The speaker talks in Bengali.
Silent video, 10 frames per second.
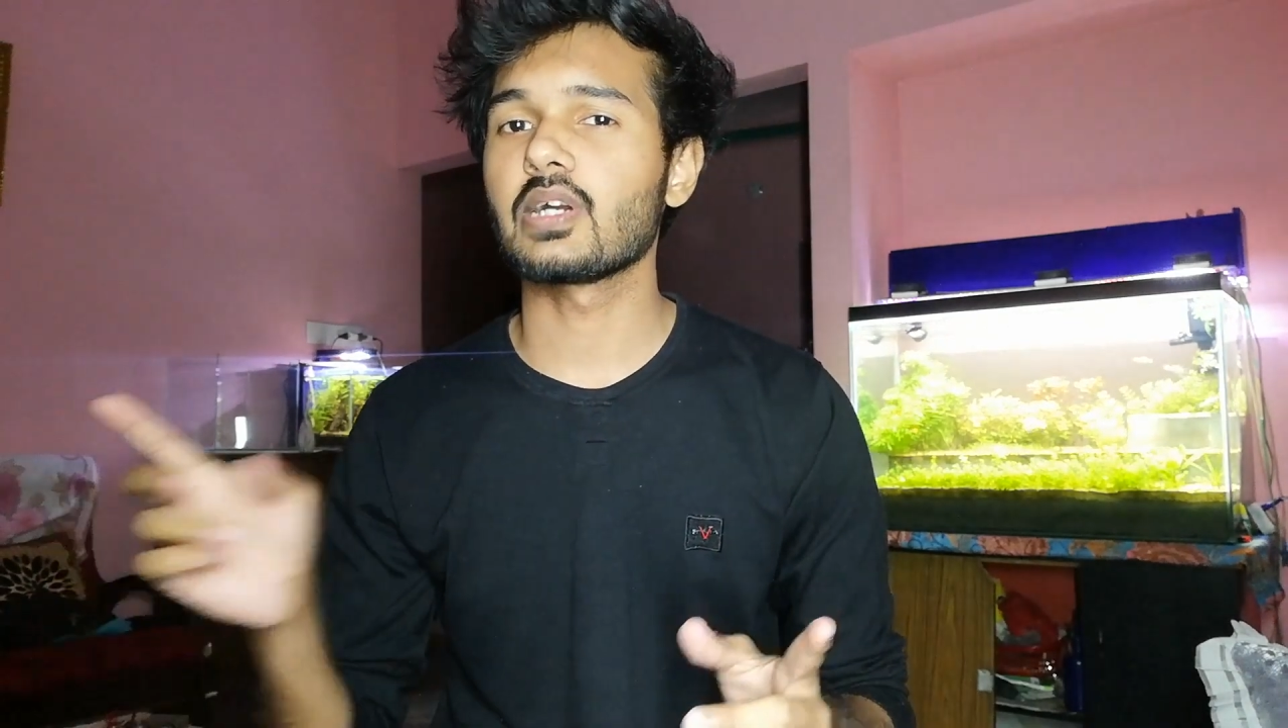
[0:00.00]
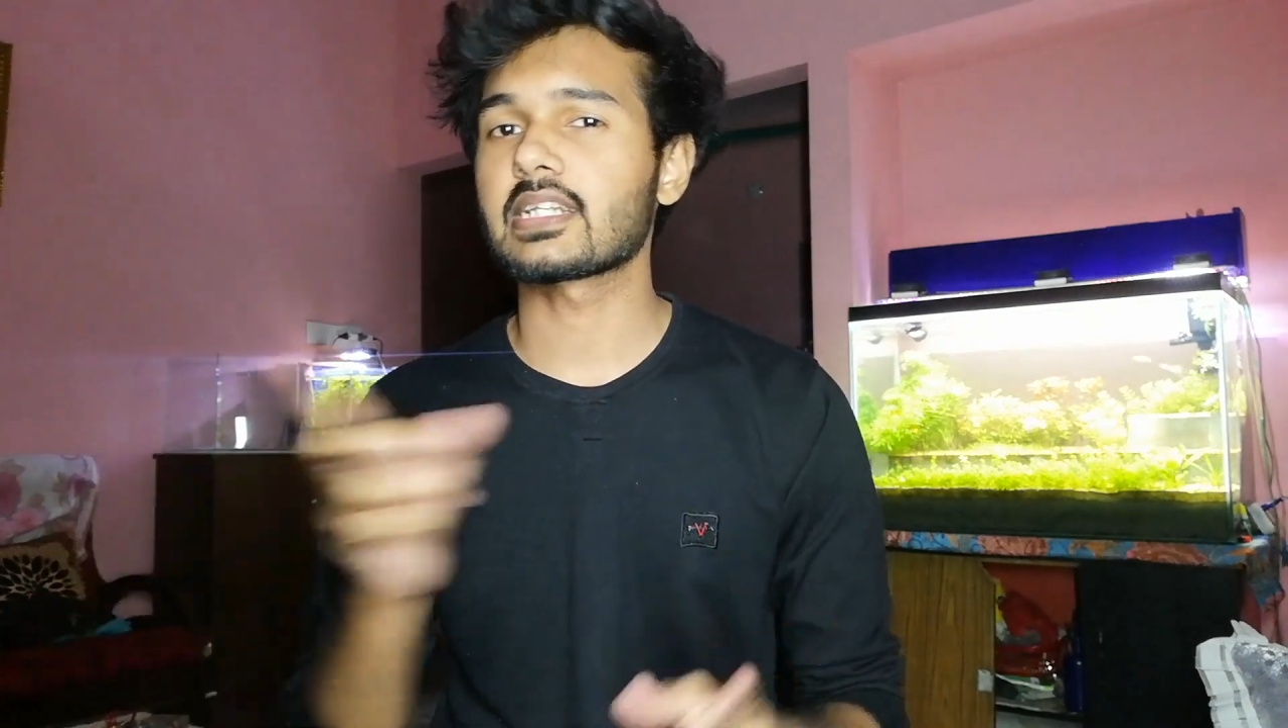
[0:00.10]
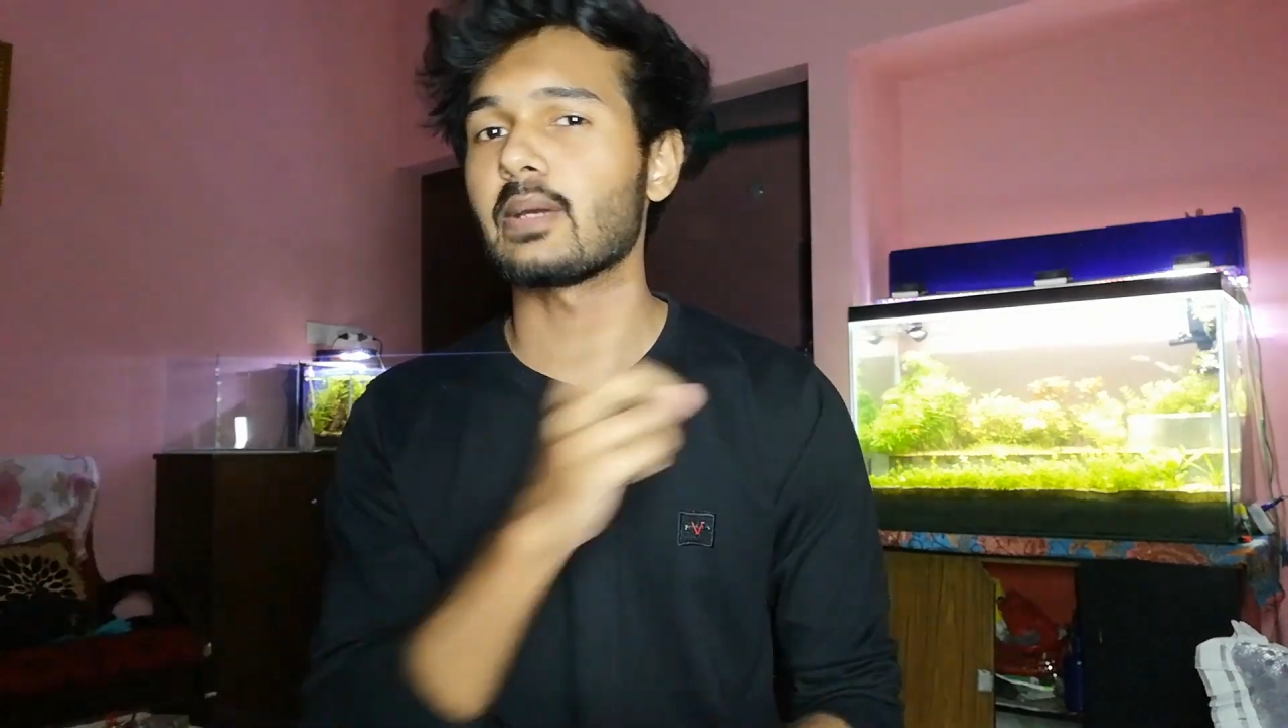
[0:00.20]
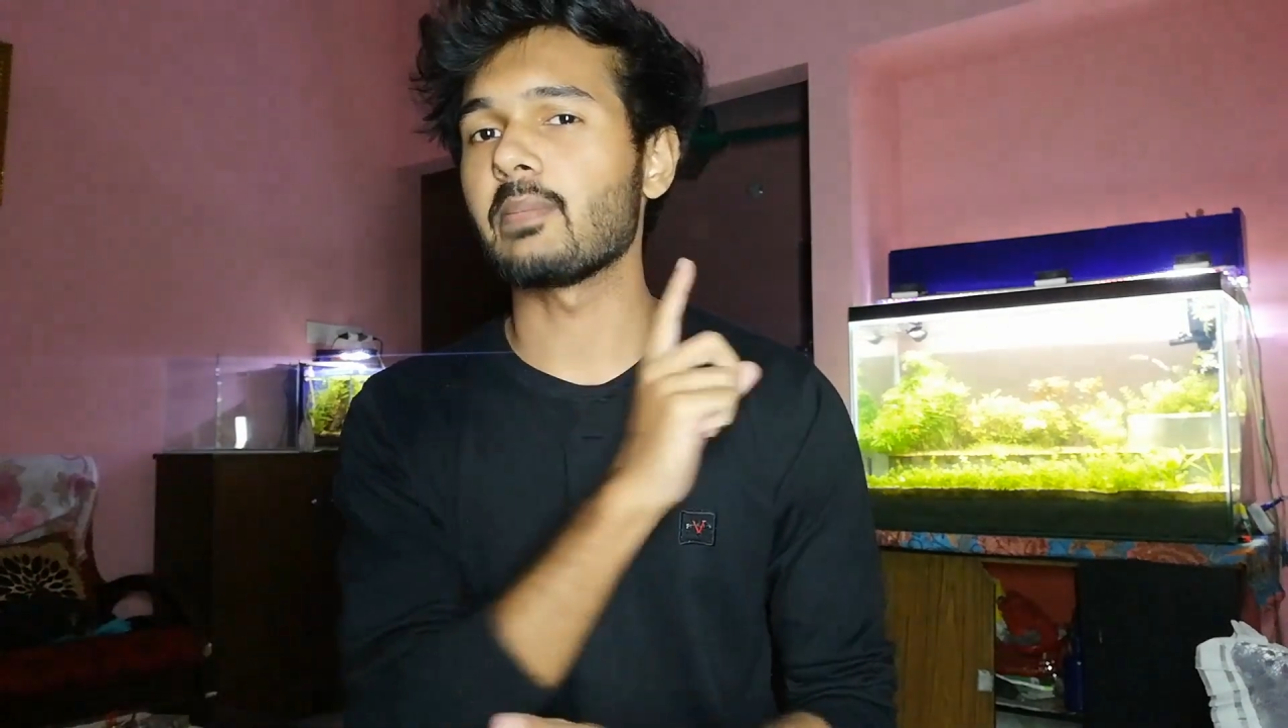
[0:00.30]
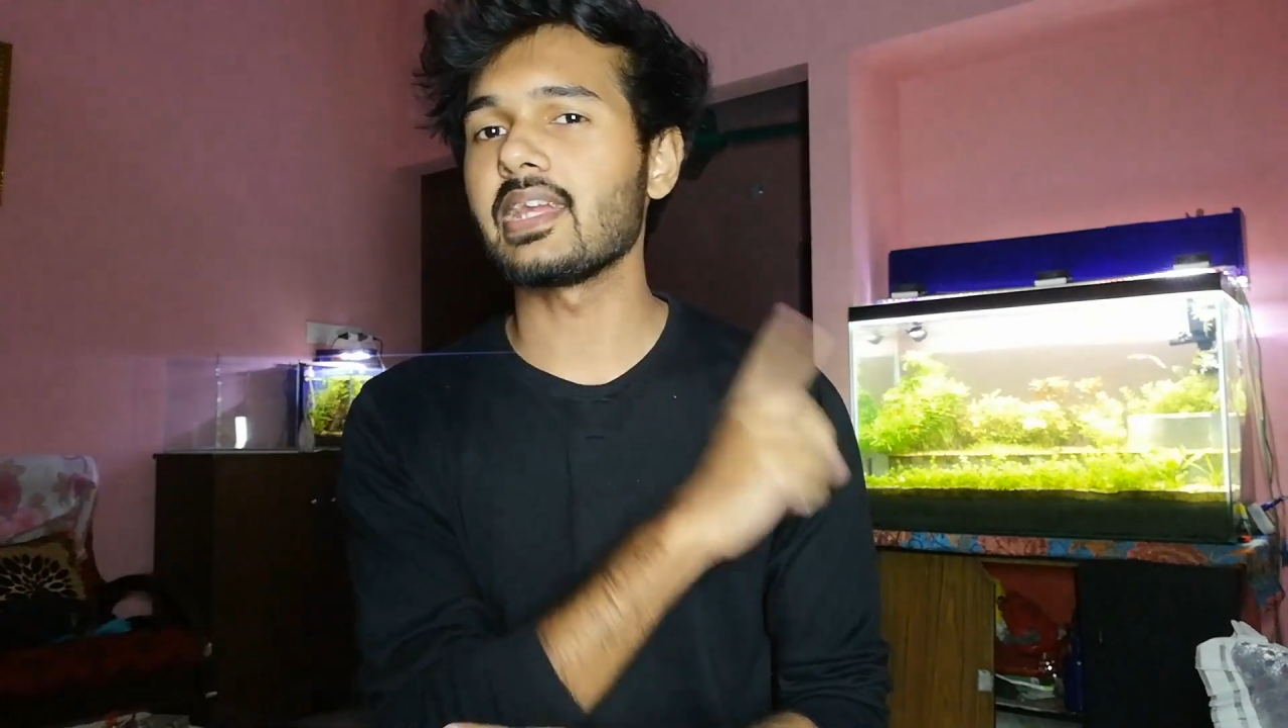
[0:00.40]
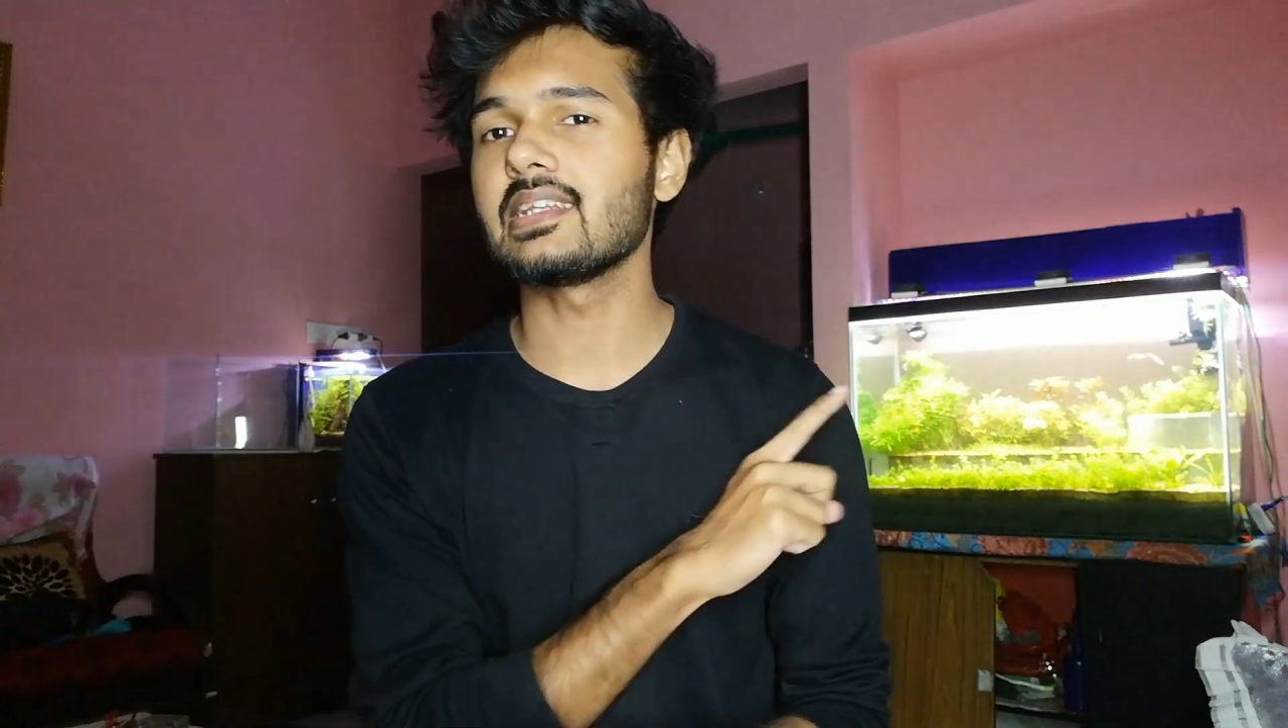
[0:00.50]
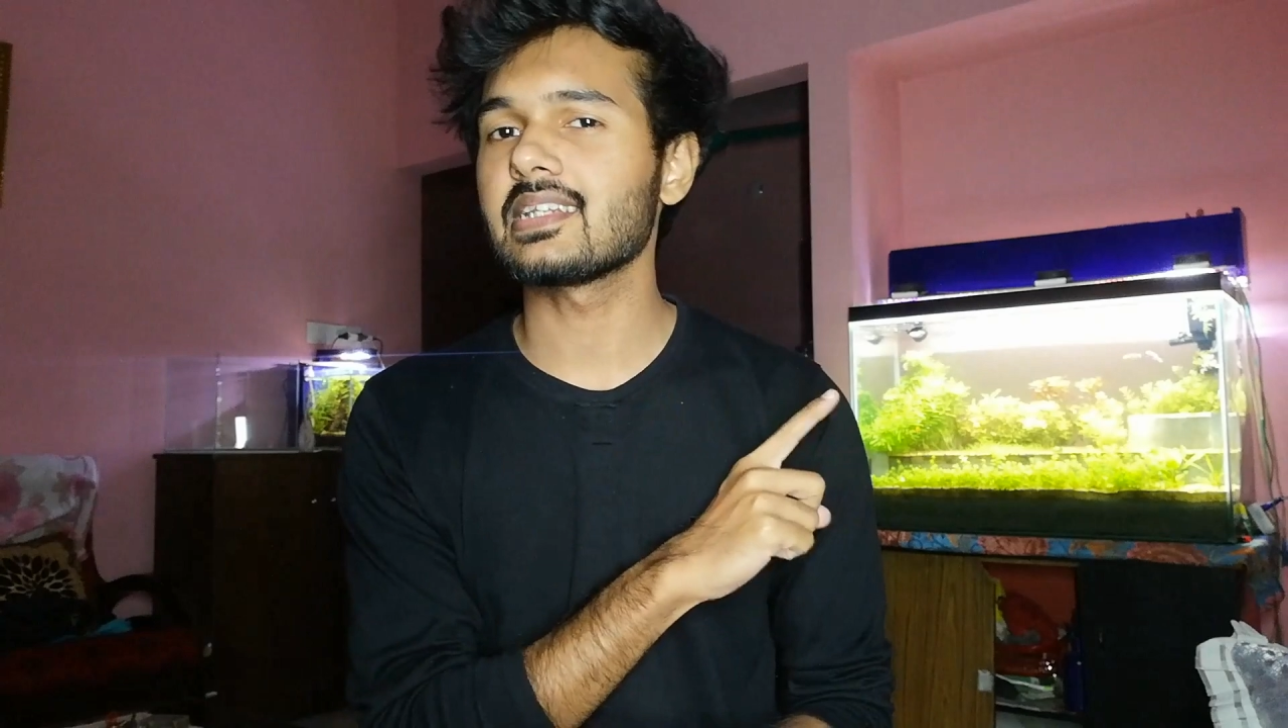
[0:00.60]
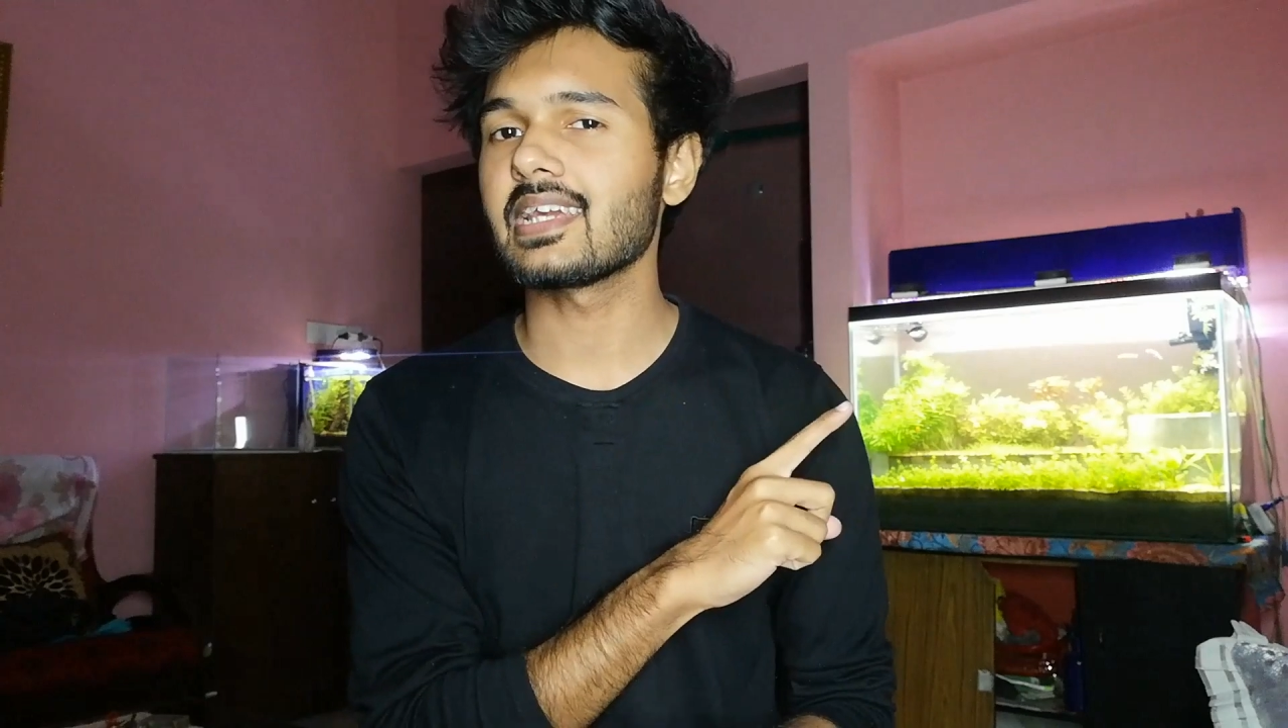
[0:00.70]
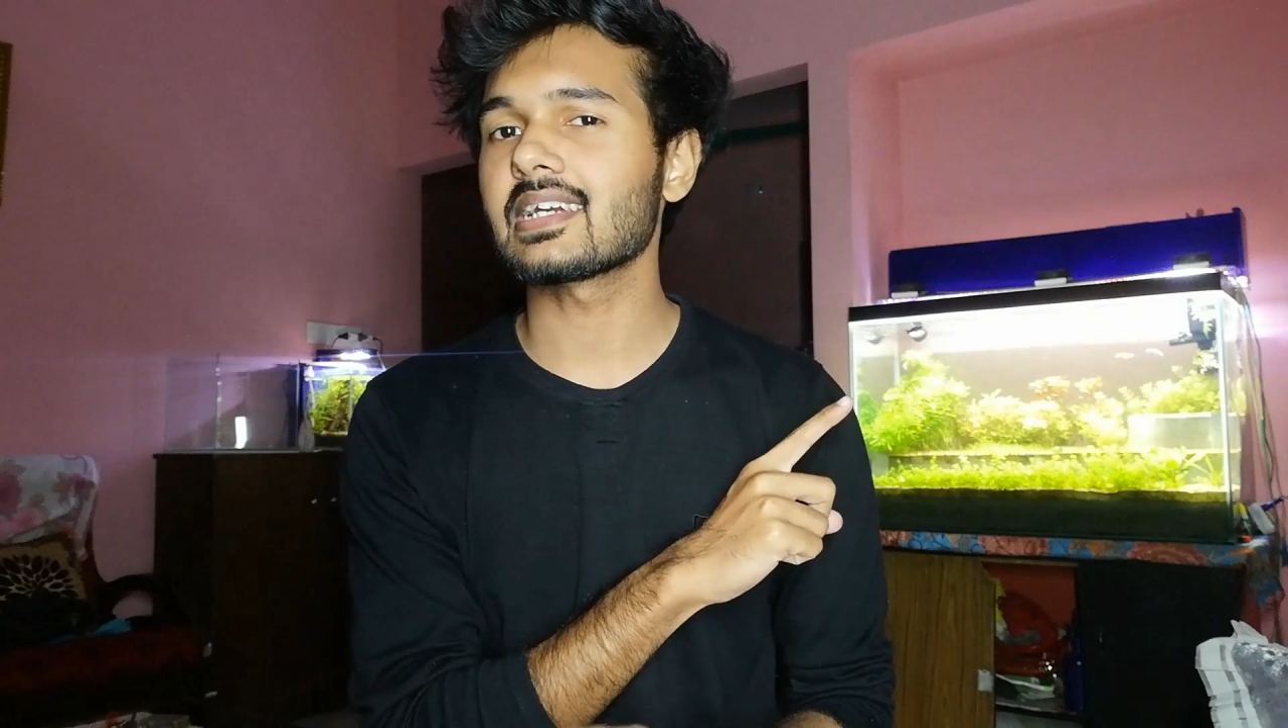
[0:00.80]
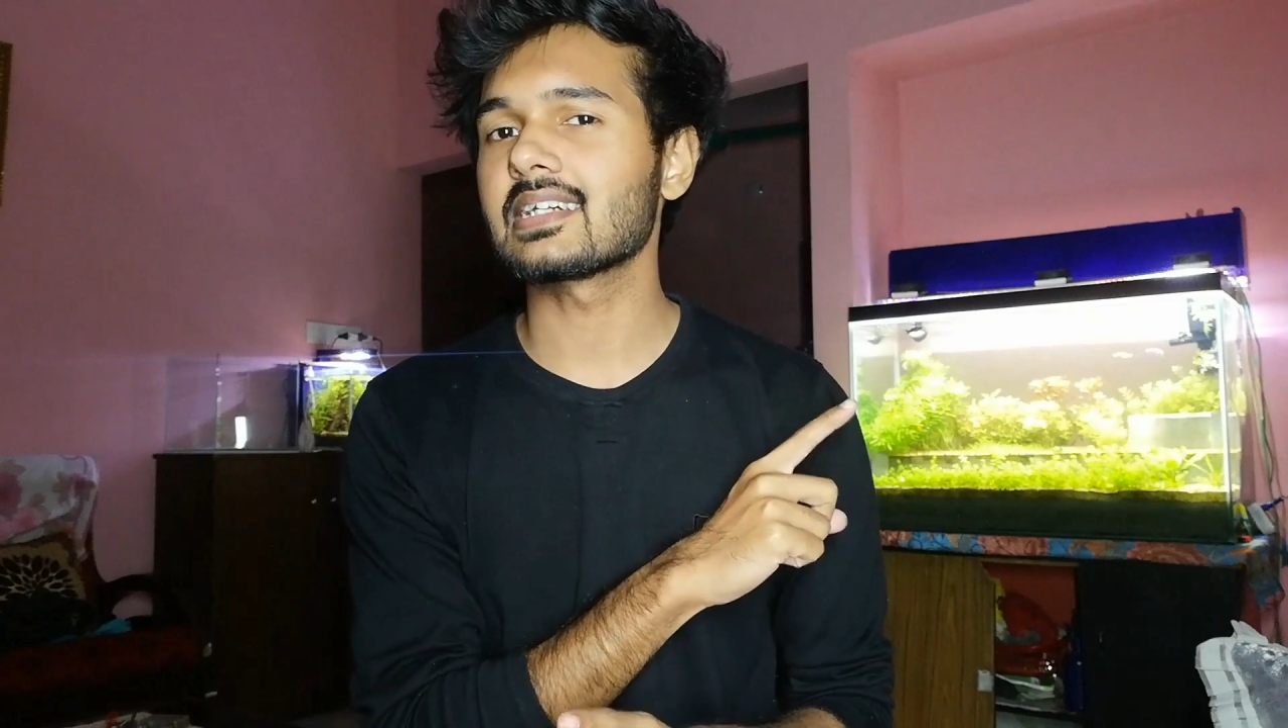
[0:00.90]
একটা মেইন
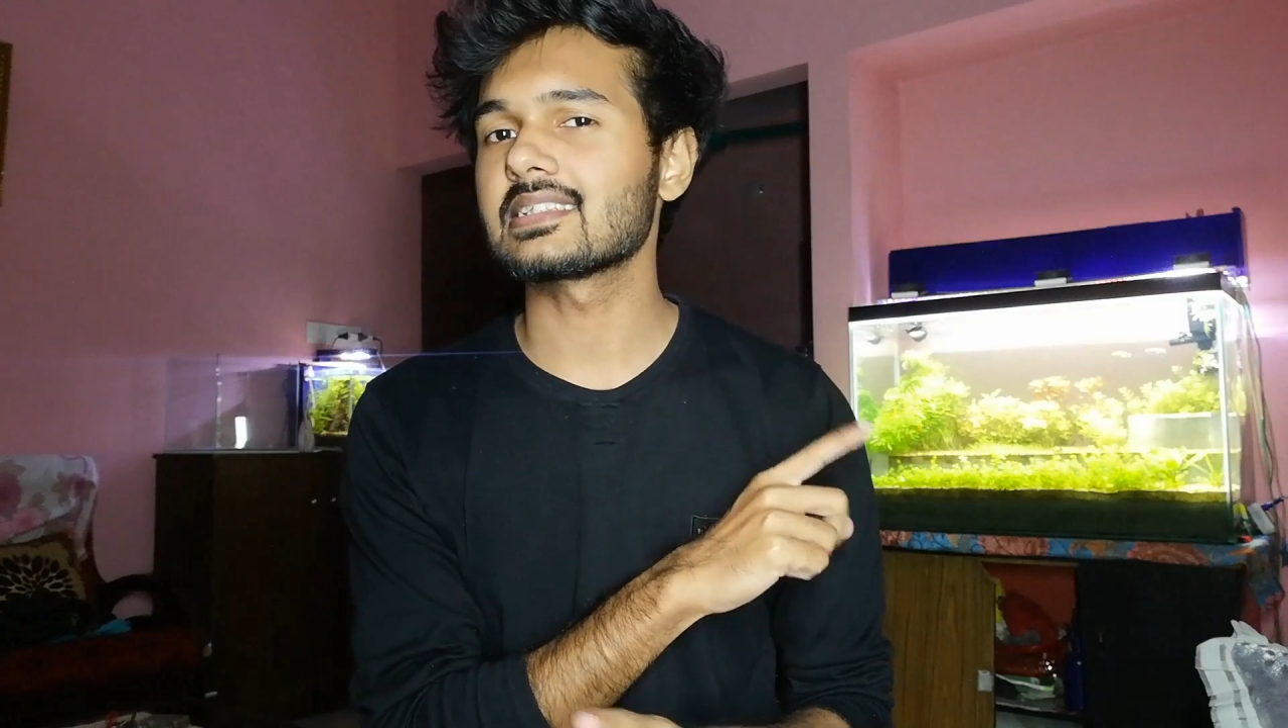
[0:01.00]
ট্যাঙ্ক